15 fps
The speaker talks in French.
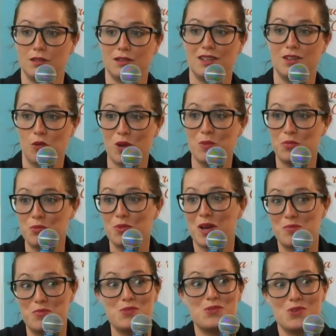Et on répond
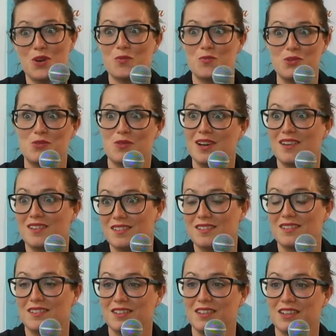à plusieurs besoins.
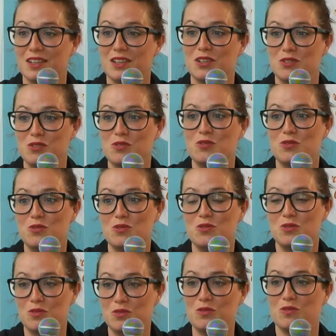Vous adressez
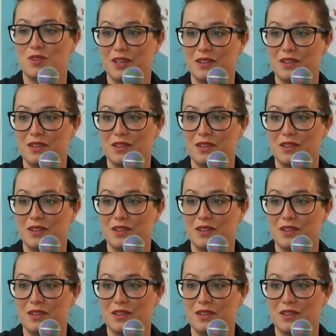alors